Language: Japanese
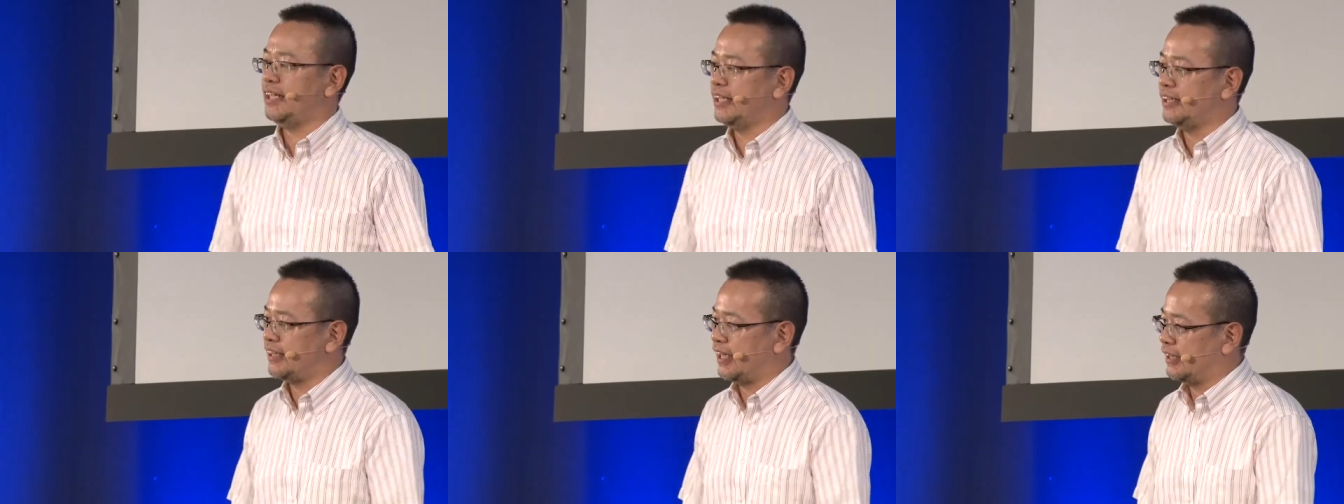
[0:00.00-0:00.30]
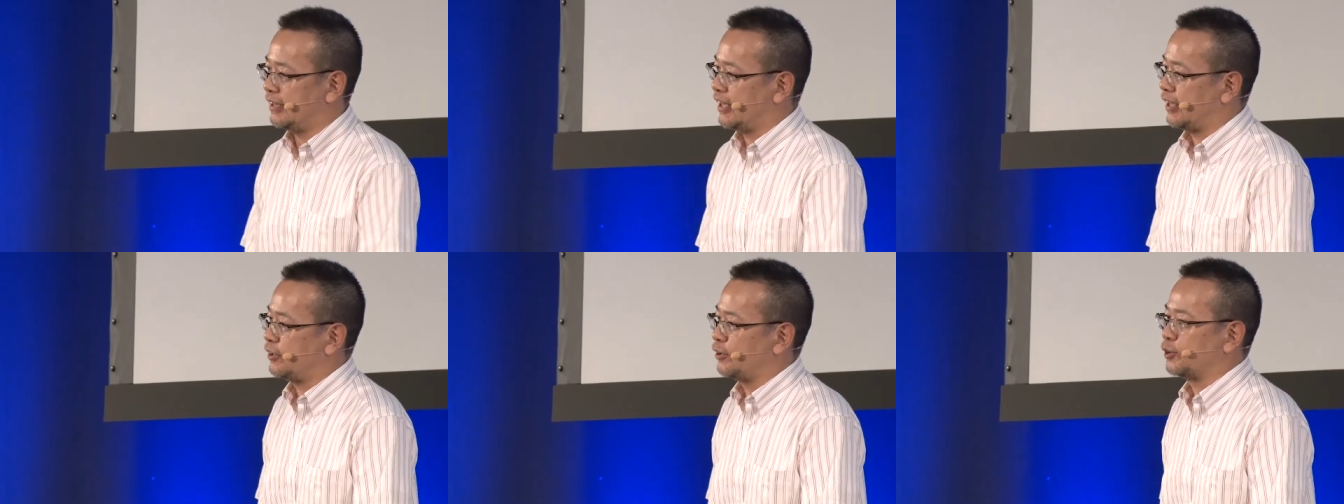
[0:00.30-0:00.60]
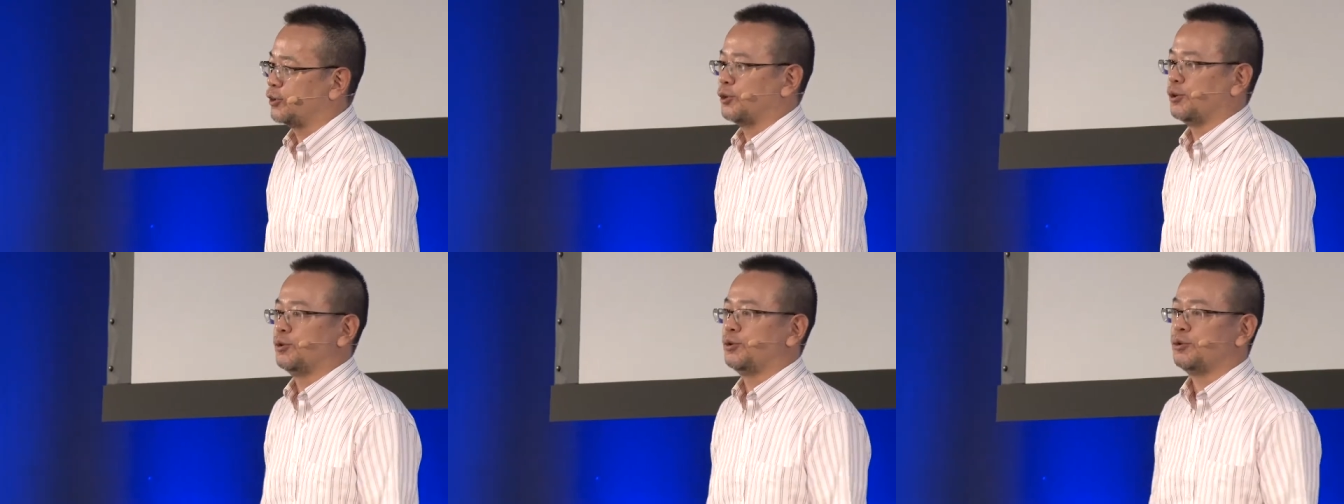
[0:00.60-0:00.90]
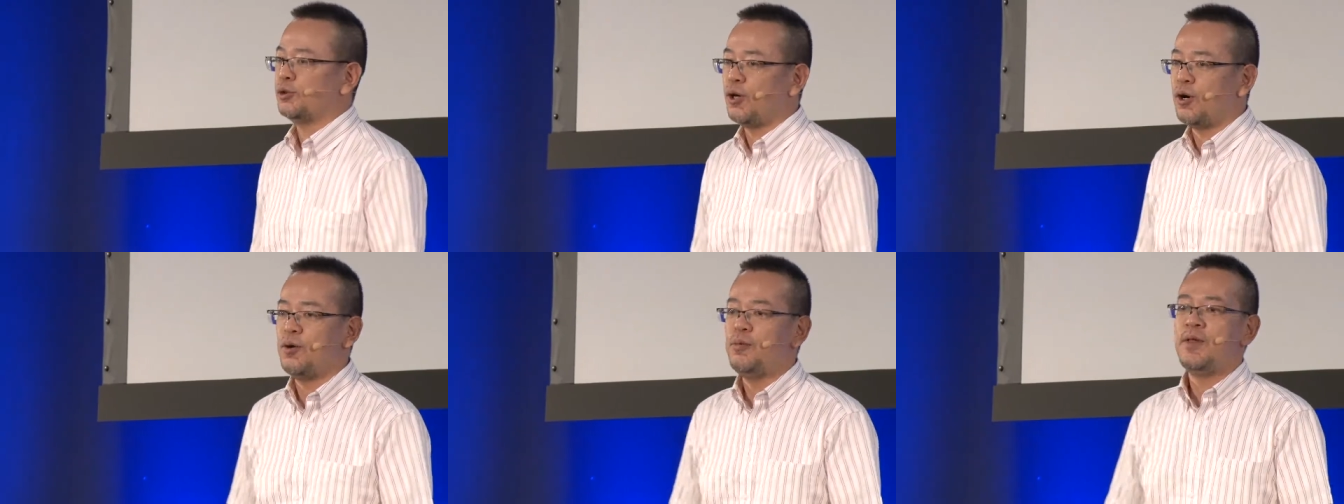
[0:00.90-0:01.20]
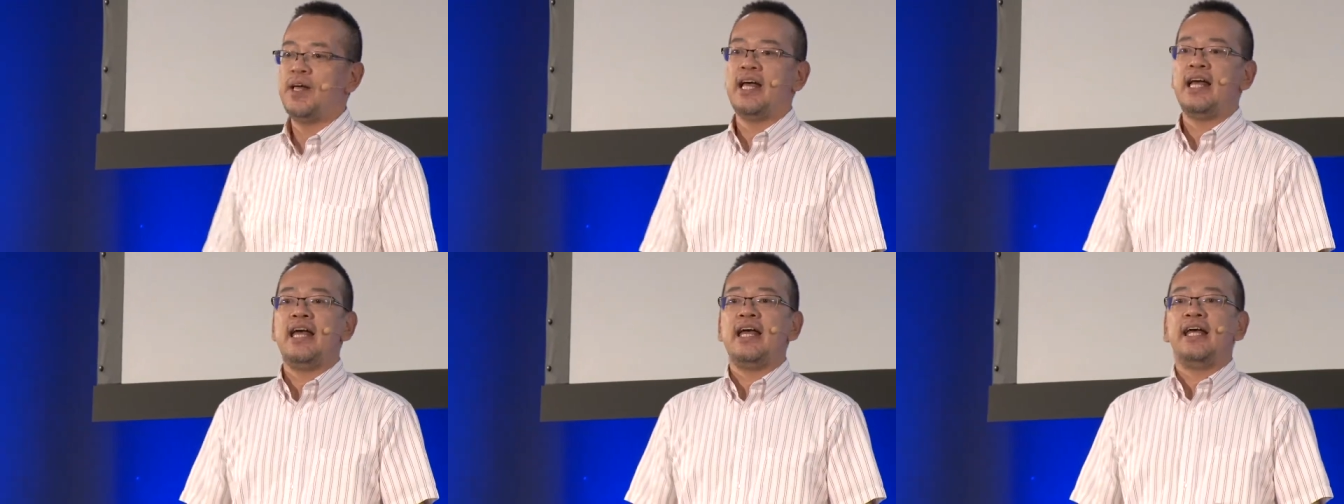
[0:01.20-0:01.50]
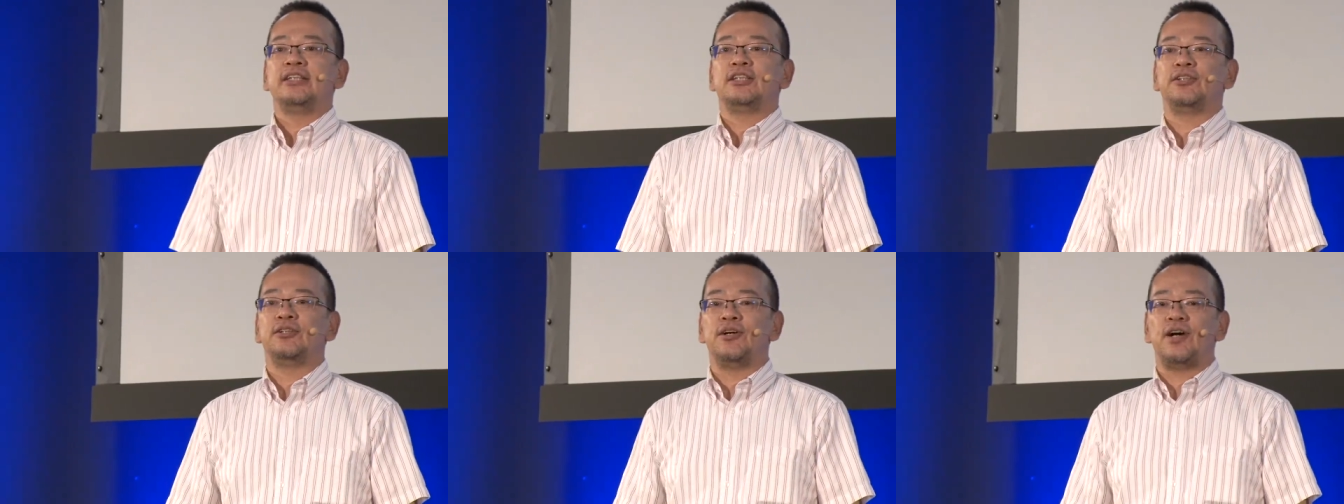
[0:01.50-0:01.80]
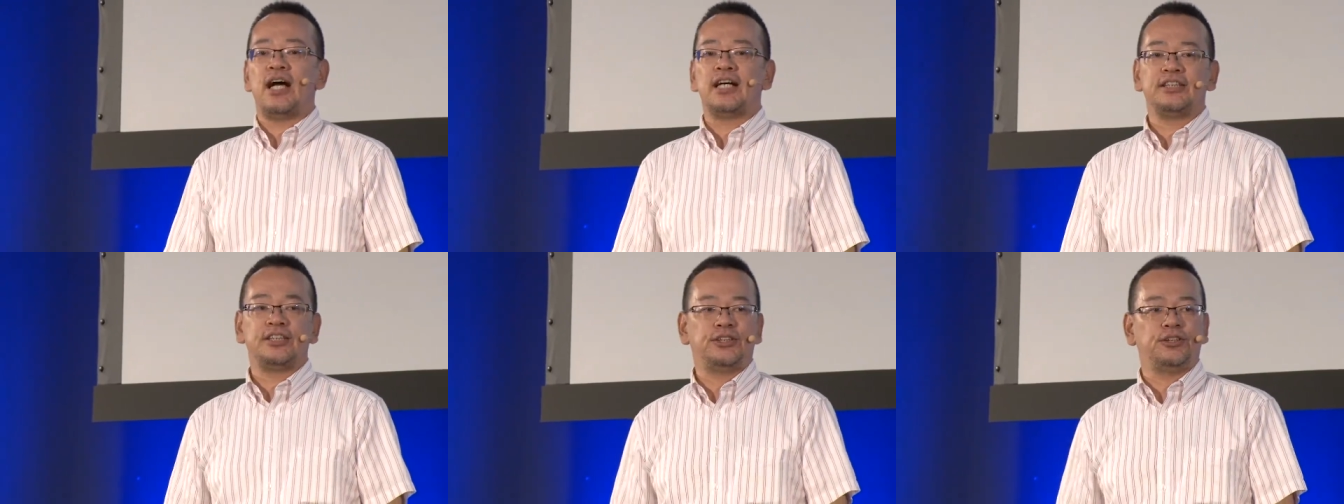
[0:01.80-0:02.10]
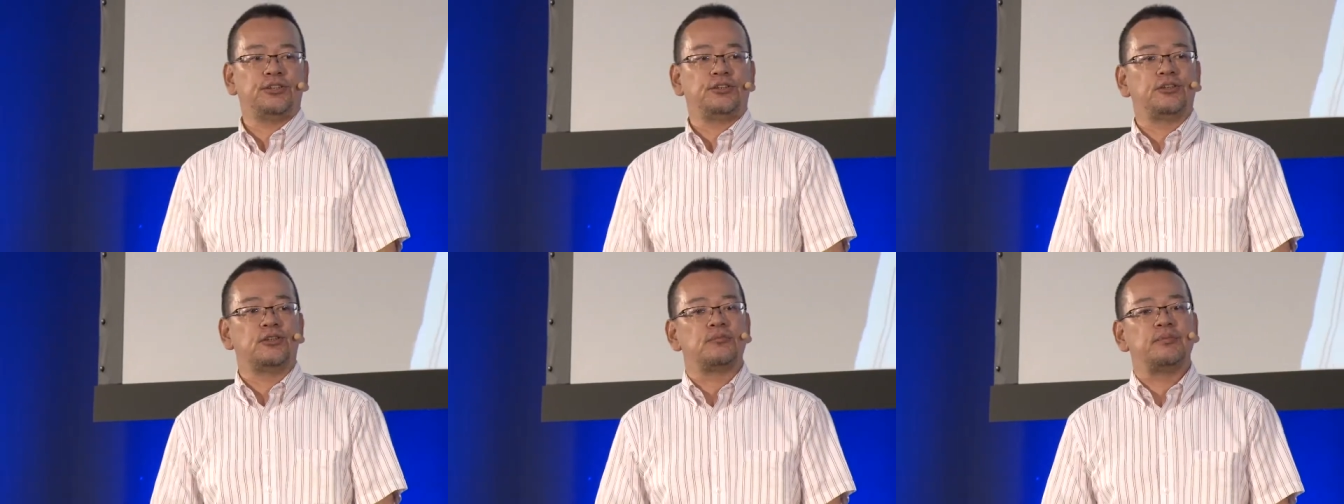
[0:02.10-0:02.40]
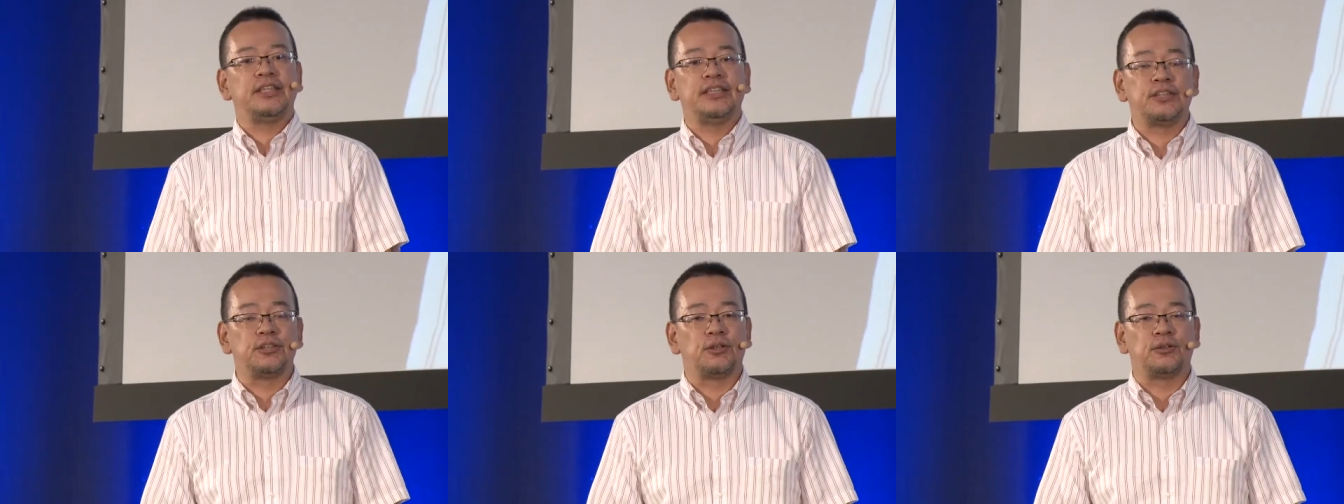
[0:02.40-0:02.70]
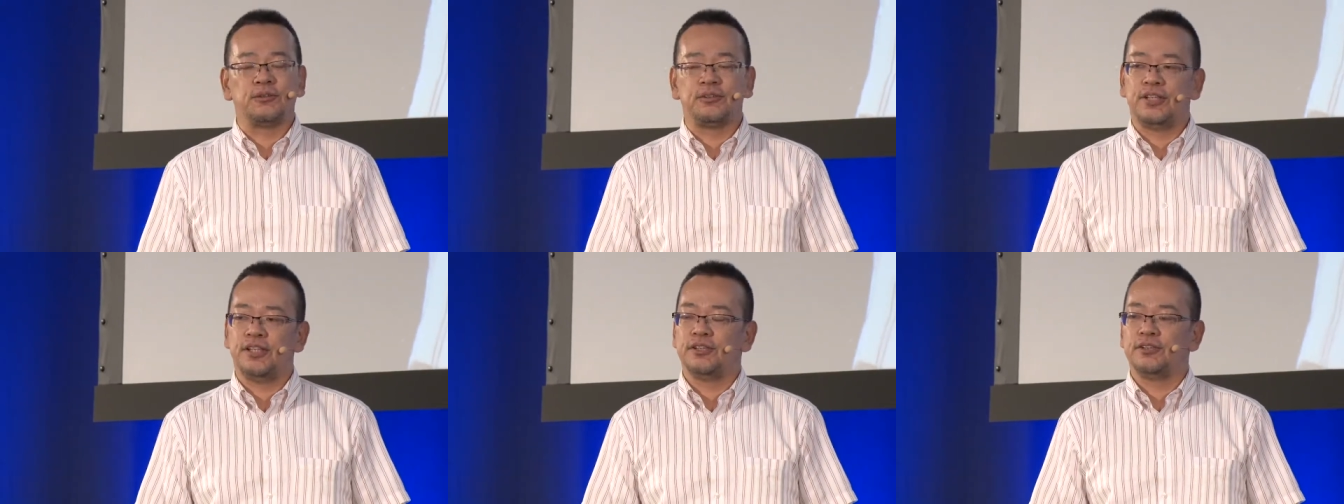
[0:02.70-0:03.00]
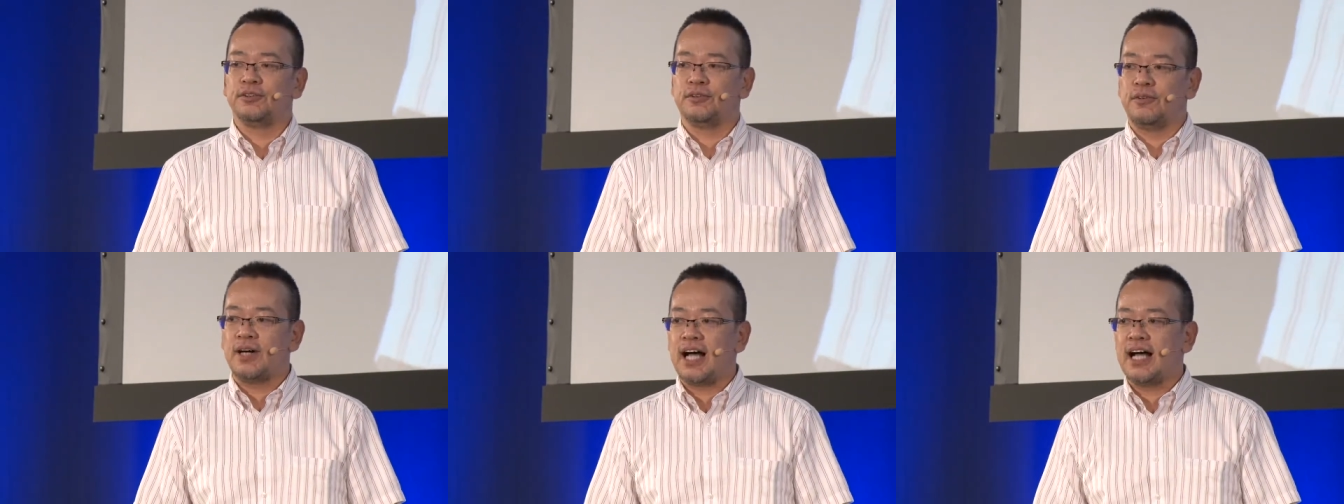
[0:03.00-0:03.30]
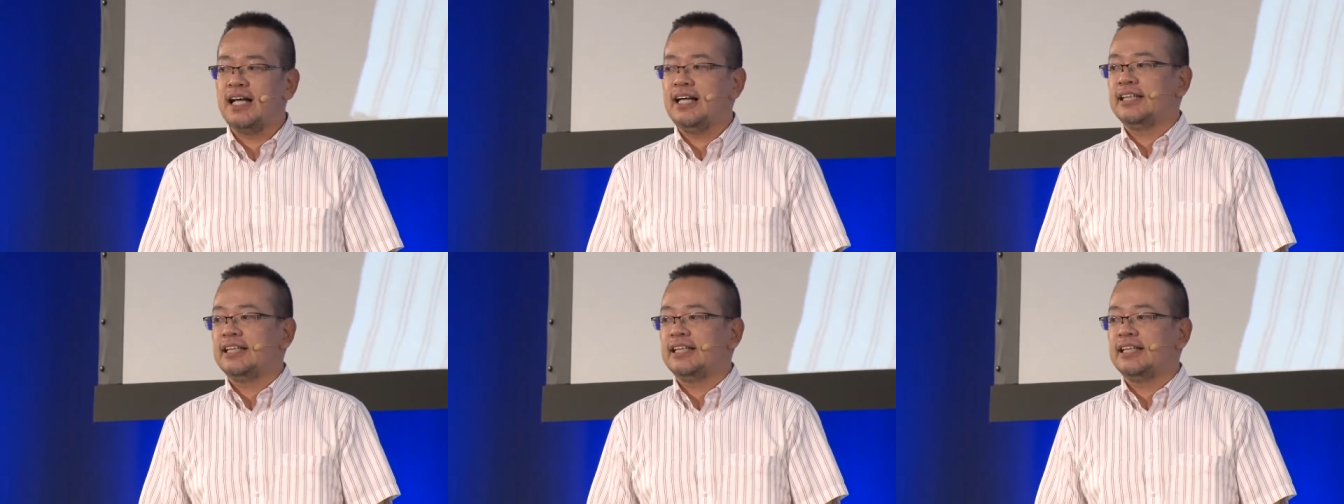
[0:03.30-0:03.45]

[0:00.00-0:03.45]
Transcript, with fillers: できたんだとするとそのアクシオンの密度っていうのは